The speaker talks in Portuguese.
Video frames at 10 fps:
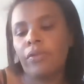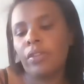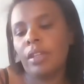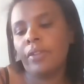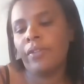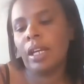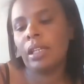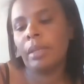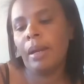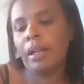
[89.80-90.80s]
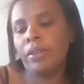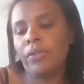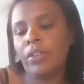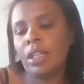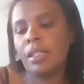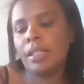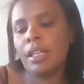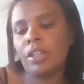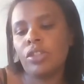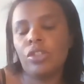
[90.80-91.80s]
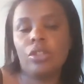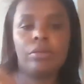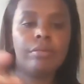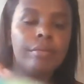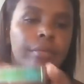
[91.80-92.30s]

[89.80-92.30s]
Fita, aqui tá marcando fita de cetim.